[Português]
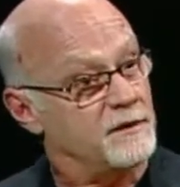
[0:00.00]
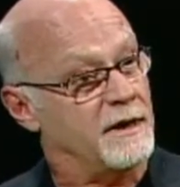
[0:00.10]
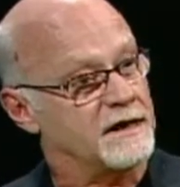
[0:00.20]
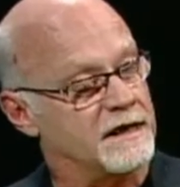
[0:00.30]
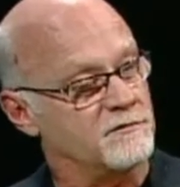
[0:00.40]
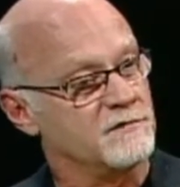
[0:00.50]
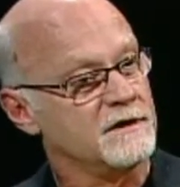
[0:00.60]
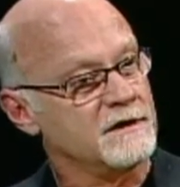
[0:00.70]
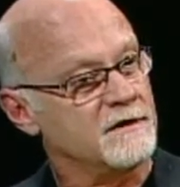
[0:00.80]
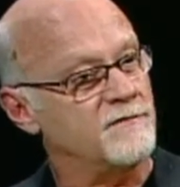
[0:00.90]
é um grande
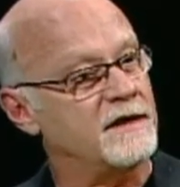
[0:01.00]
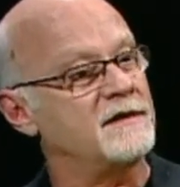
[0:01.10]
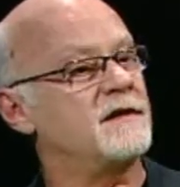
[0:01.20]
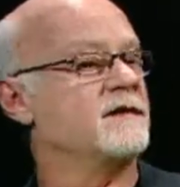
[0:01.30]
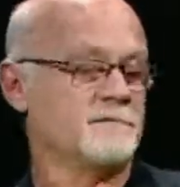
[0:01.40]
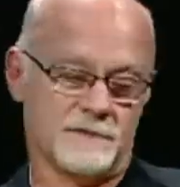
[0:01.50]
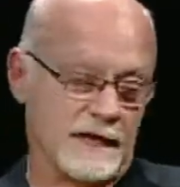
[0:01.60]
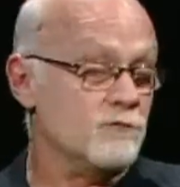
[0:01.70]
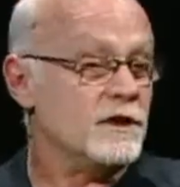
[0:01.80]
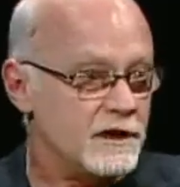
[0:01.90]
mercado que vai ter,
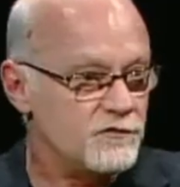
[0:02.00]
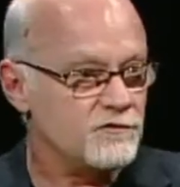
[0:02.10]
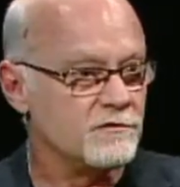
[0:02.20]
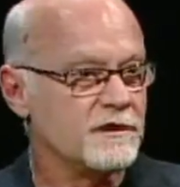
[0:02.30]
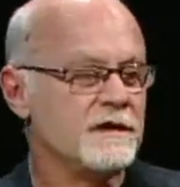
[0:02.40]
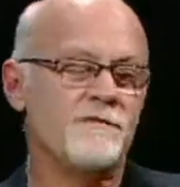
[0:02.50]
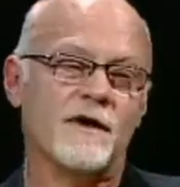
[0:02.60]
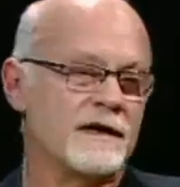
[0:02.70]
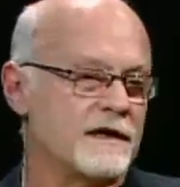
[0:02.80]
está no início e